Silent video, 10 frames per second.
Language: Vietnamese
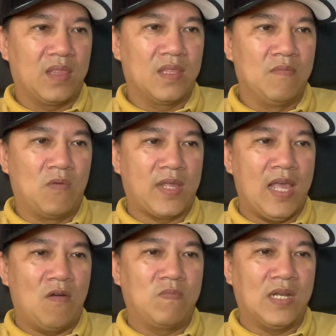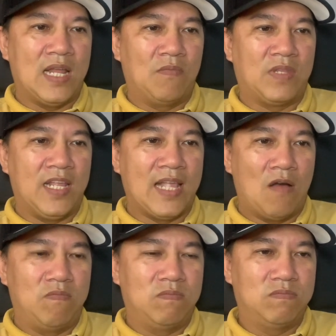một cái ông trên đồng truyền
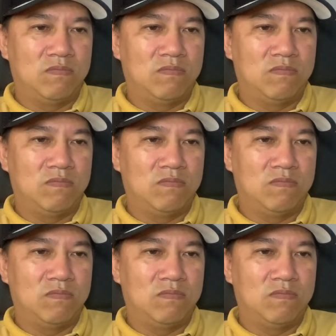thông